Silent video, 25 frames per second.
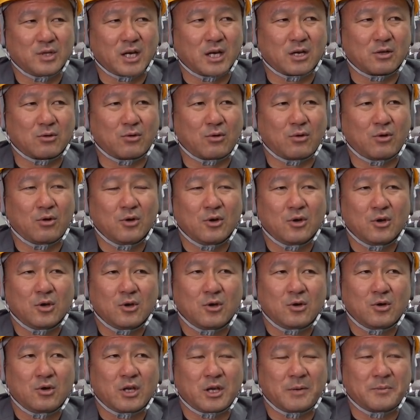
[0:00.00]
だけど、
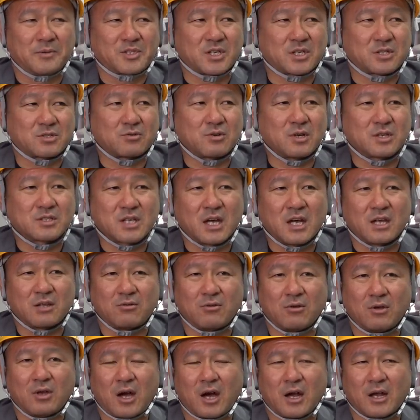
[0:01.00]
やめさせてください
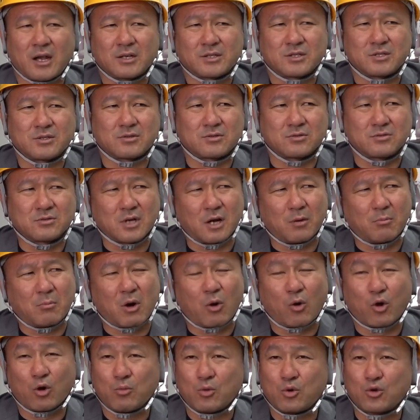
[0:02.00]
という話するから、
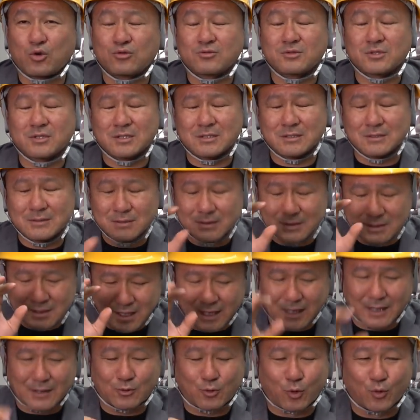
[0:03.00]
まあ俺も
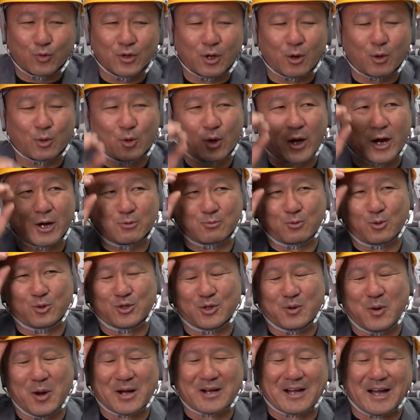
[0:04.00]
ね、飛んだことあるもん
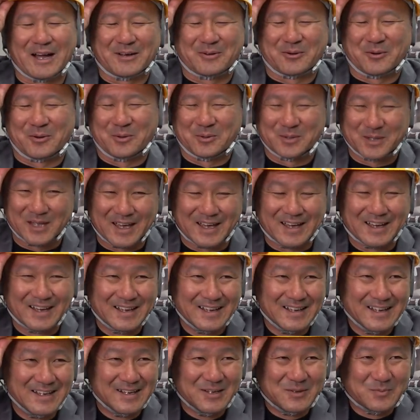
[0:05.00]
で、若い頃にね。
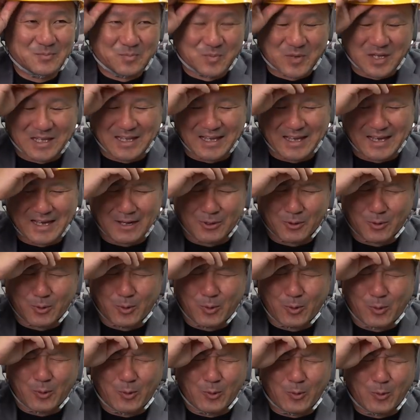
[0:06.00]
なで、あ
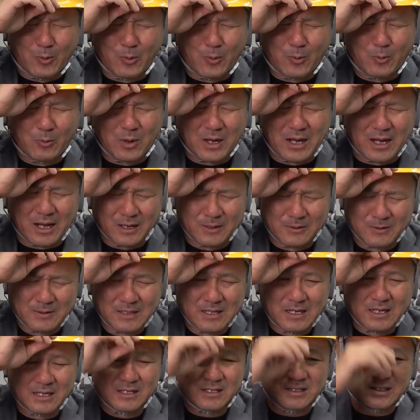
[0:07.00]
のー、まあ、
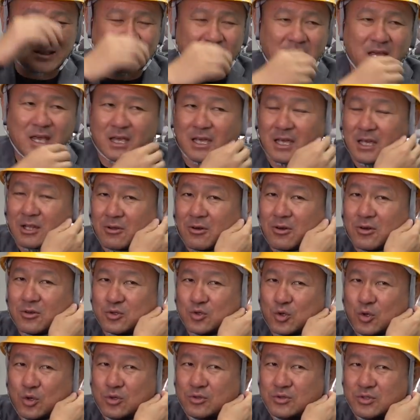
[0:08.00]
言えんけど、
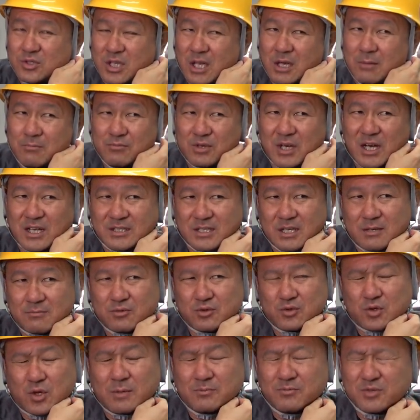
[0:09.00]
その全部が全
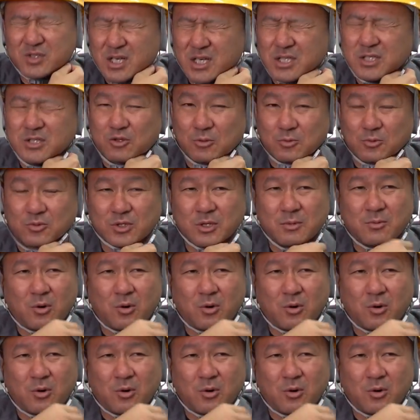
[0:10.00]
部、それは難しいと思う。